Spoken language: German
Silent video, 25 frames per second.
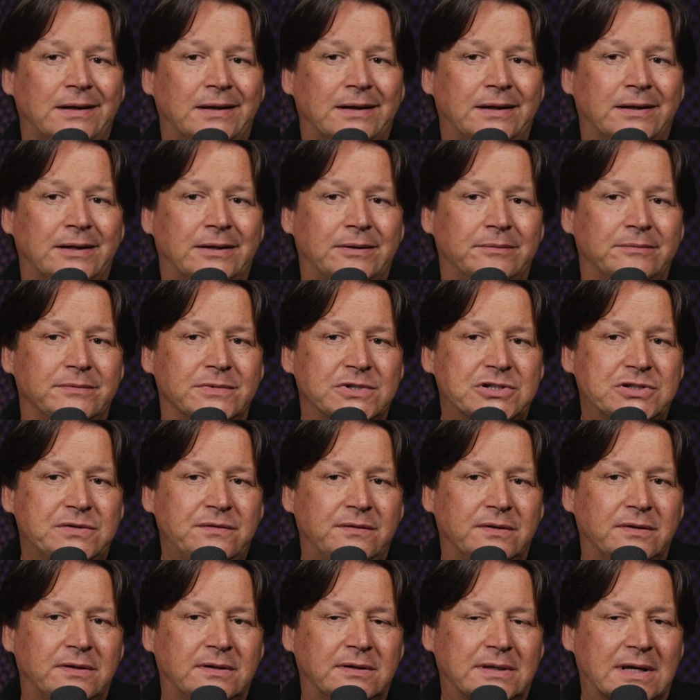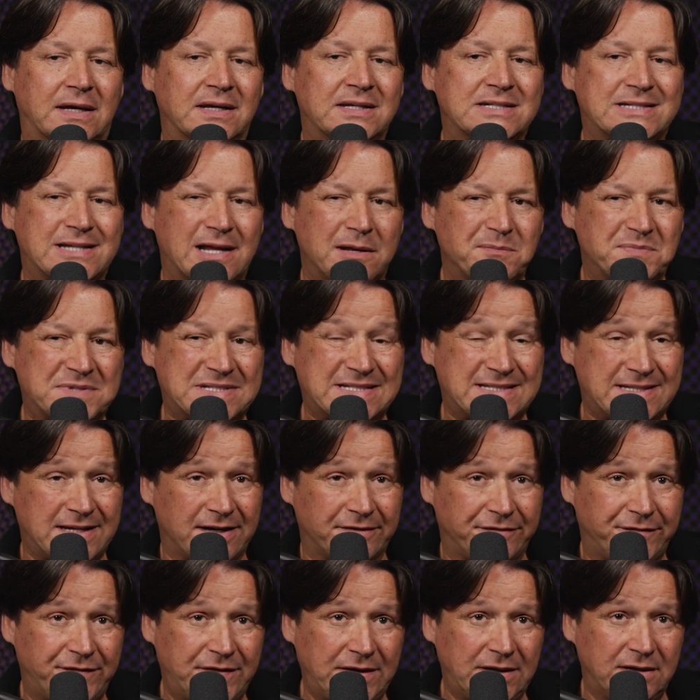ähm, da ich selbst
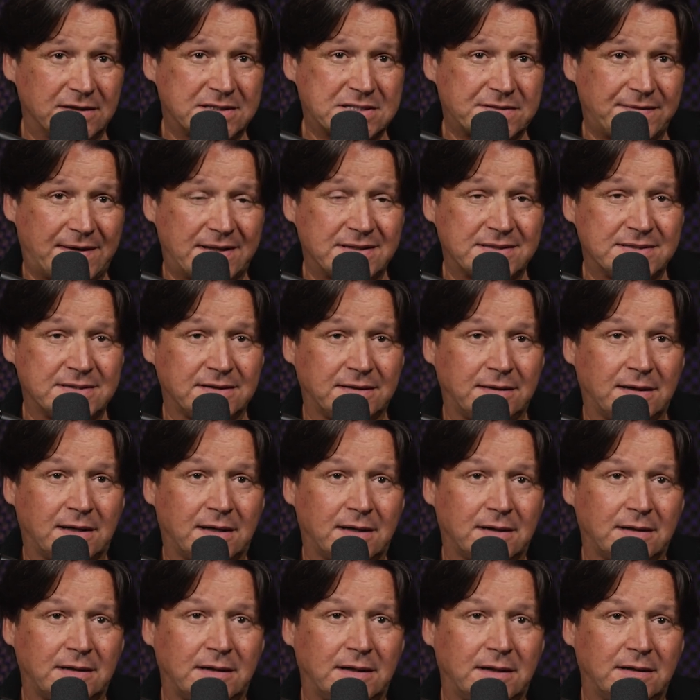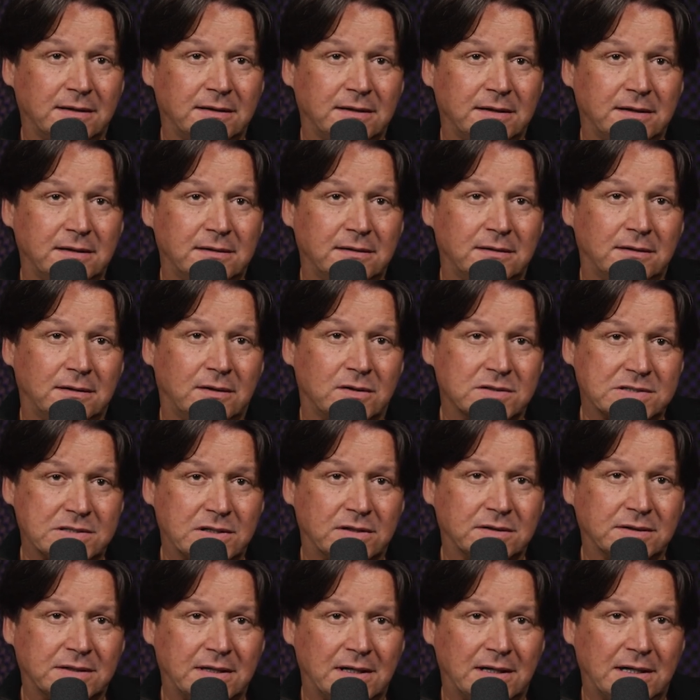sehr viel, 20 Jahre lang im
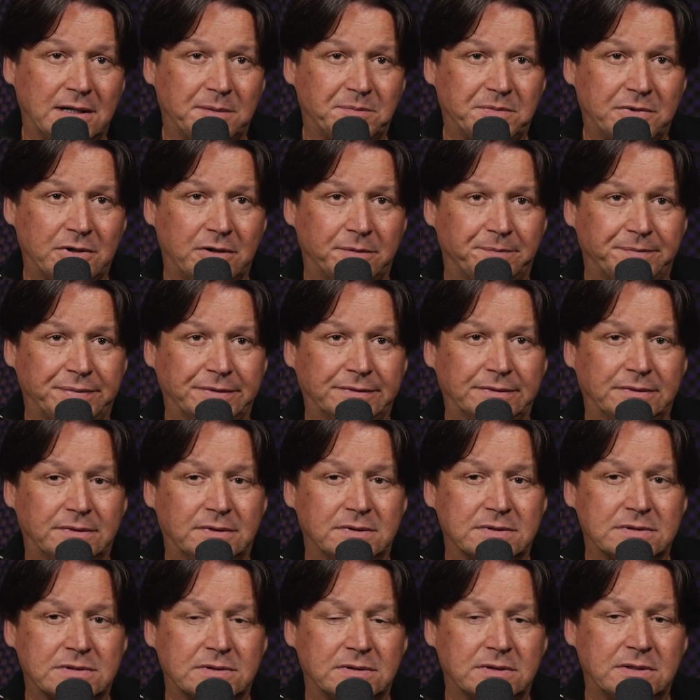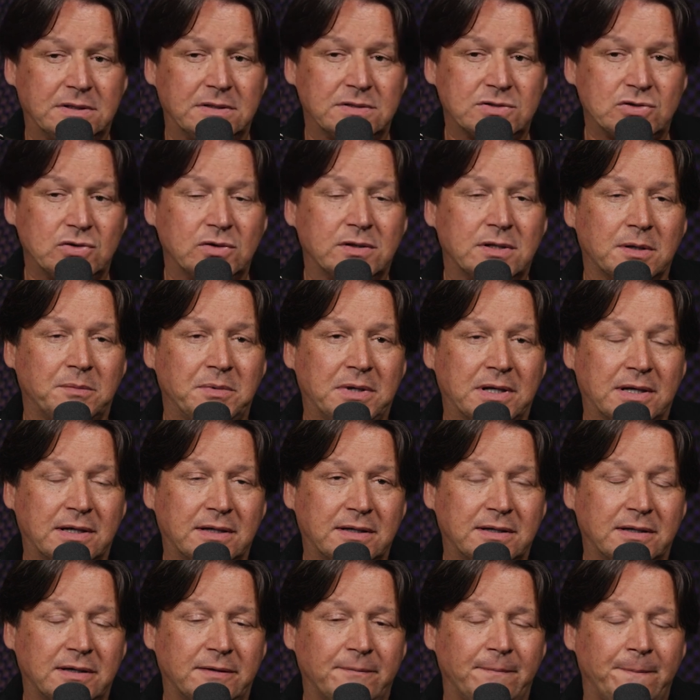Ausland gelebt habe, also in
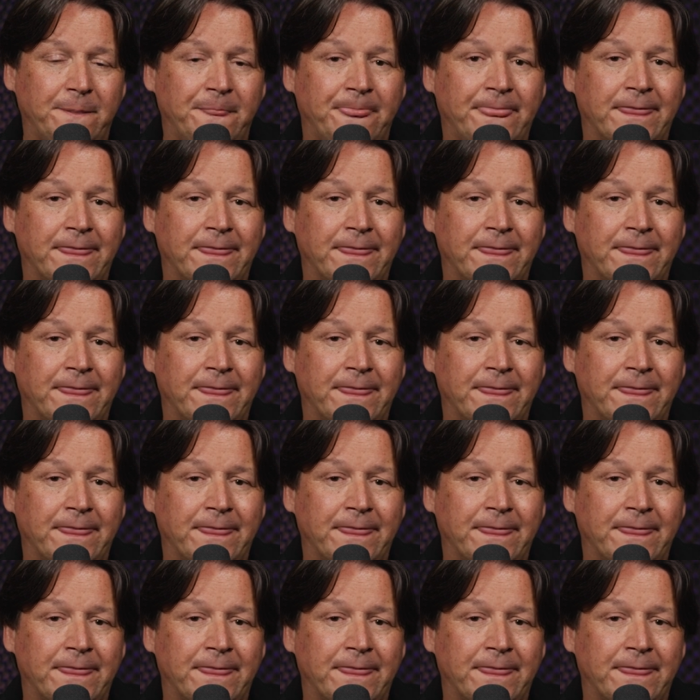Südamerika,